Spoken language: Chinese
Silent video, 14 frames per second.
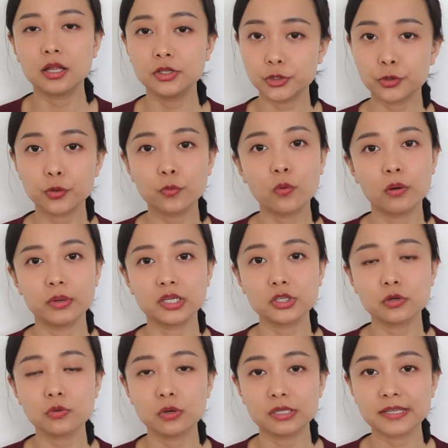就以我们
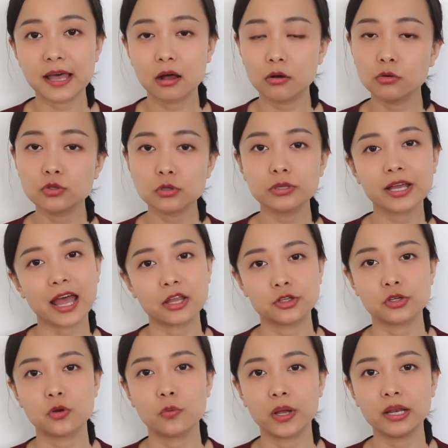生活在欧洲的感
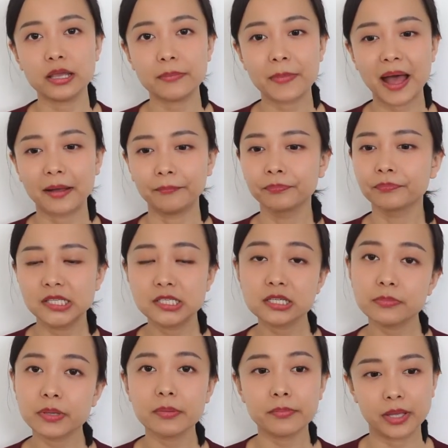受为例吧，
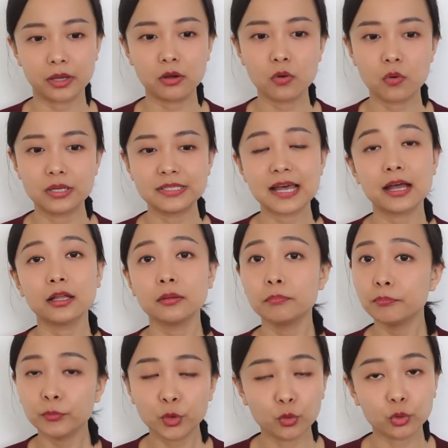这边每个国家
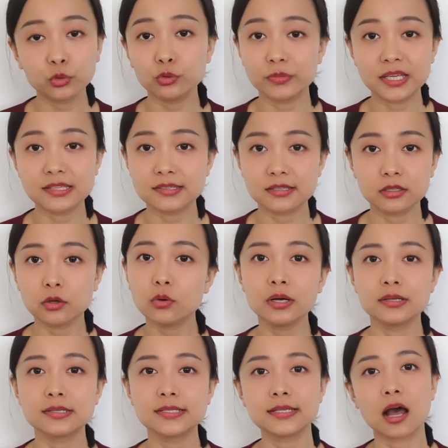国土面积都
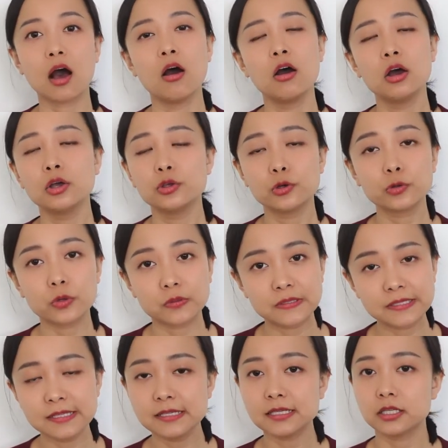很小。拥有
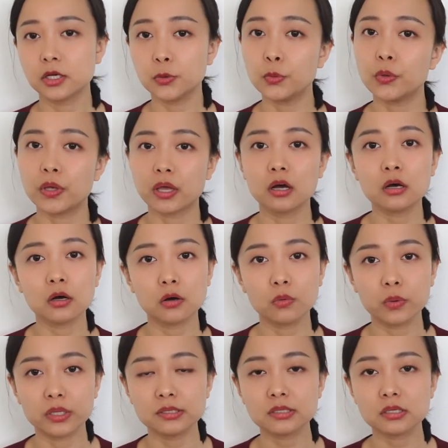自己的语言和
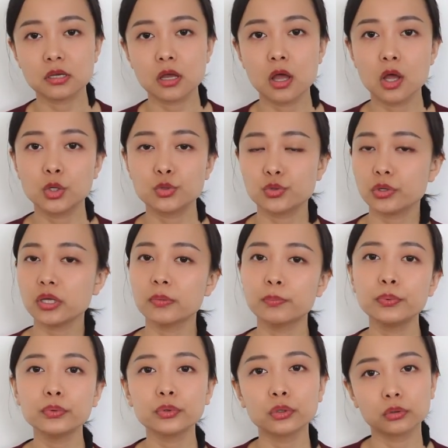文字，所以
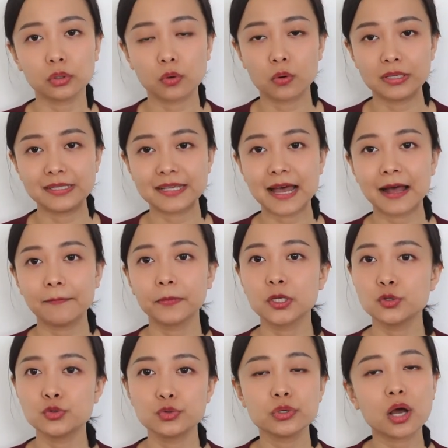不同的国家
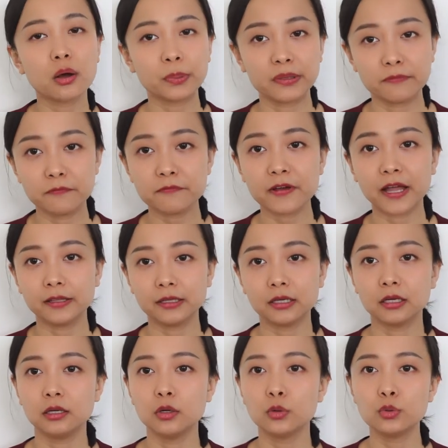需要频繁
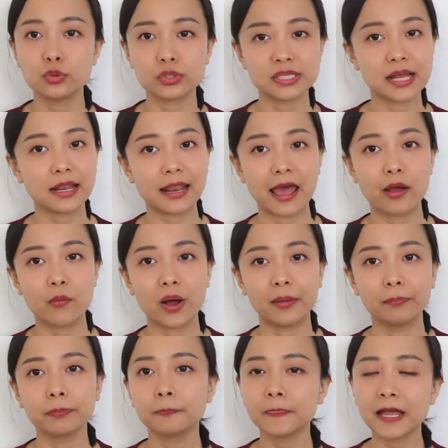的互相来往。
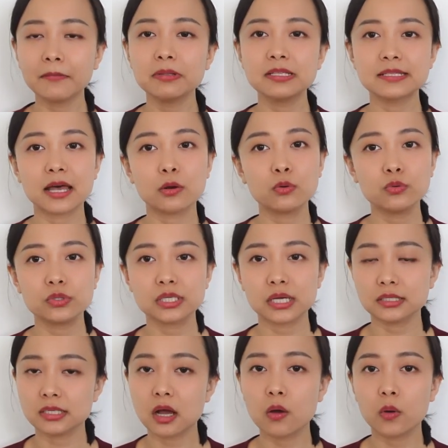他们在互
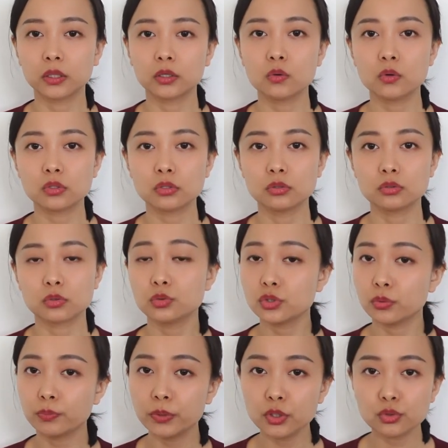相交往的过程中，
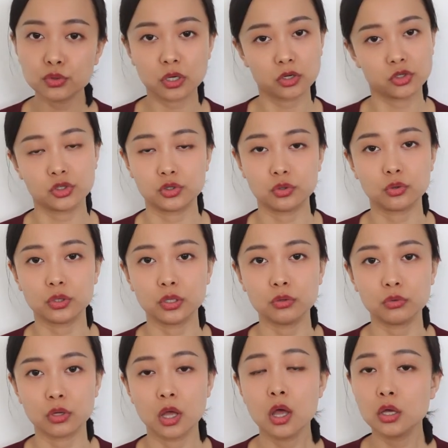就必须要使用
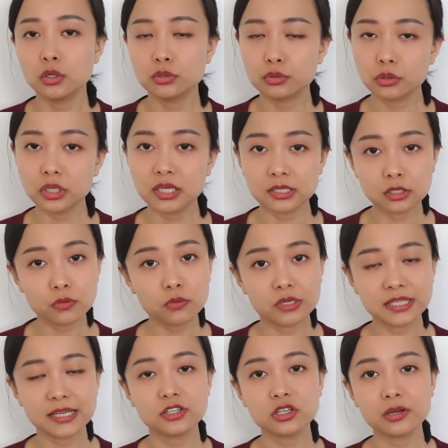英语。所以，生活
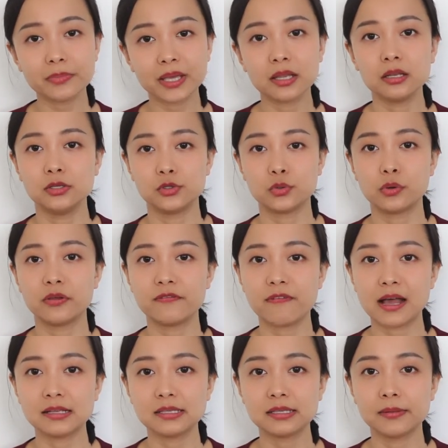在这边，你就会
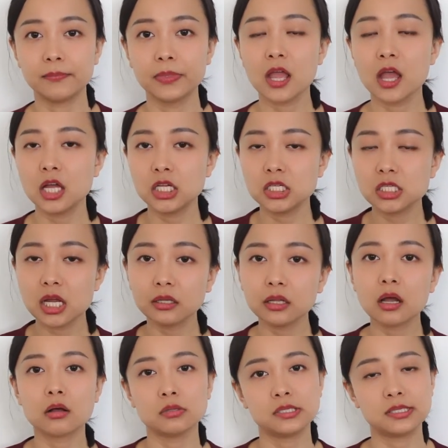发现，上
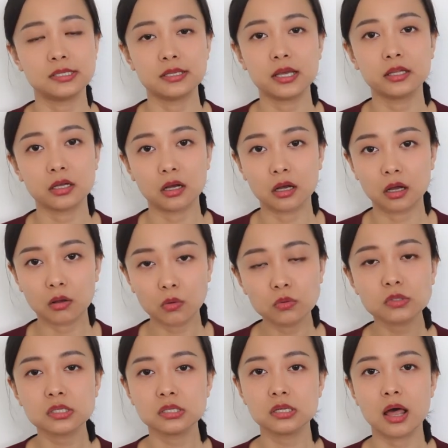到企业的
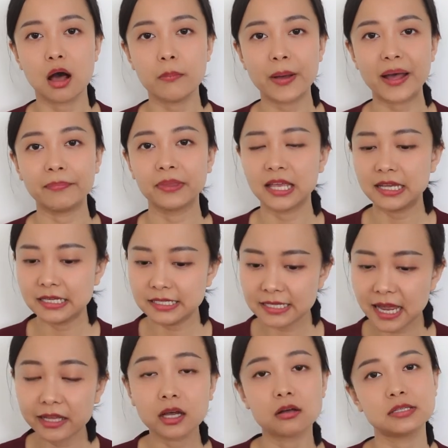公司老板，
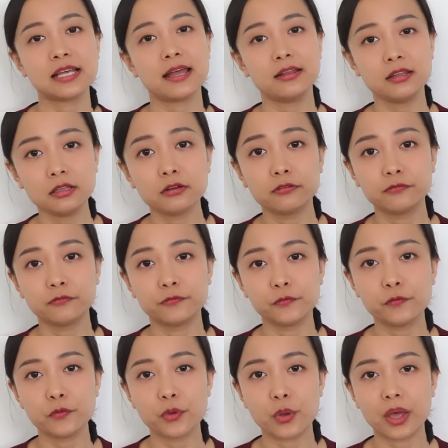下到餐厅的
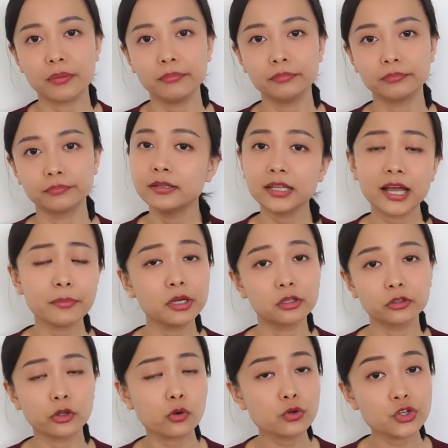服务员，他
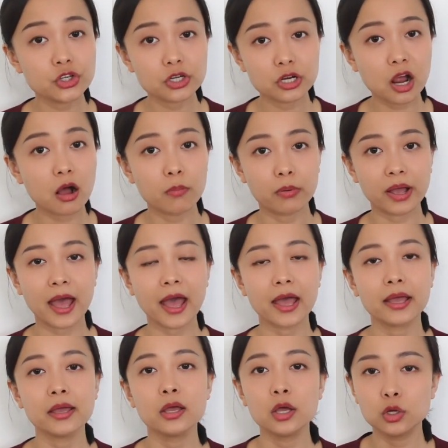们都是绕不
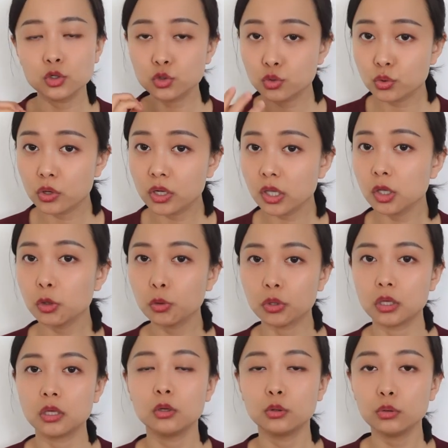开说英
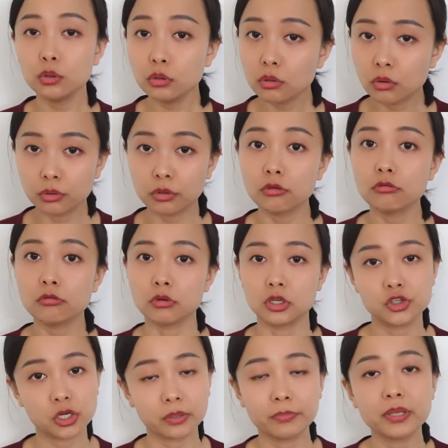语、运用英语
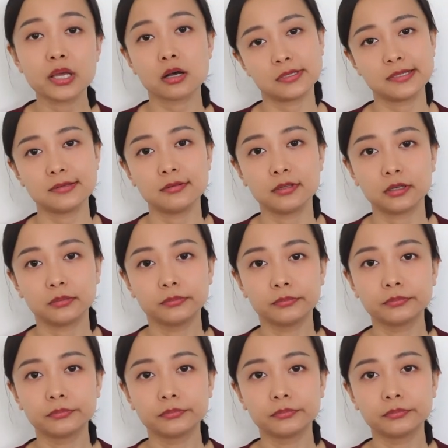这个必要性的。